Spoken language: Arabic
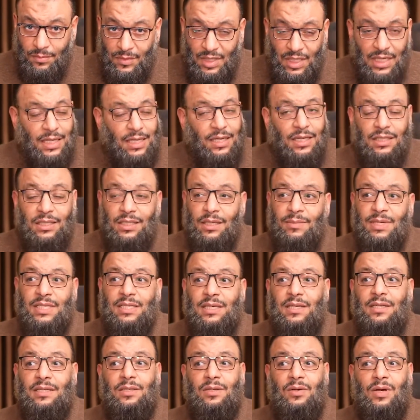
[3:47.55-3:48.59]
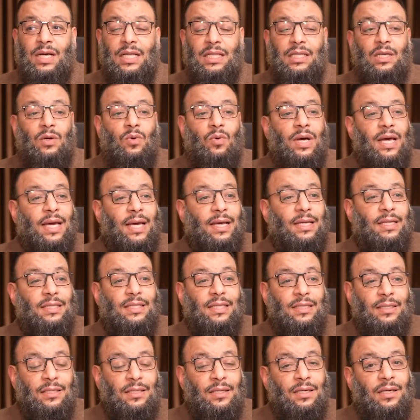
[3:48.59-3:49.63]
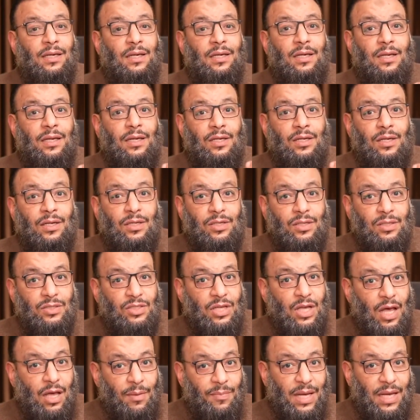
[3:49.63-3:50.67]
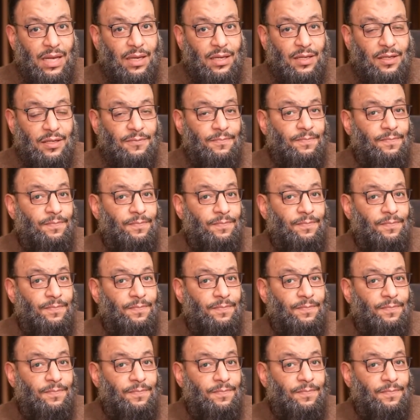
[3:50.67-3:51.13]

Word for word: يعني انت مثلا دلوقتي واحد صاحبك